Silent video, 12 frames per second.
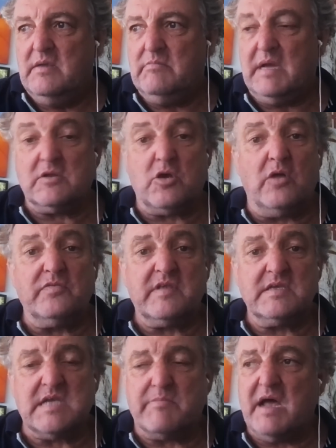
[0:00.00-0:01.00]
Man konnte
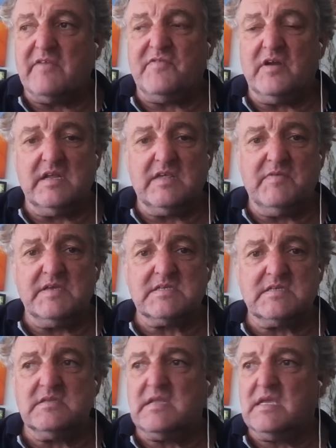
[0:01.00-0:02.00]
es am Anfang nicht wissen,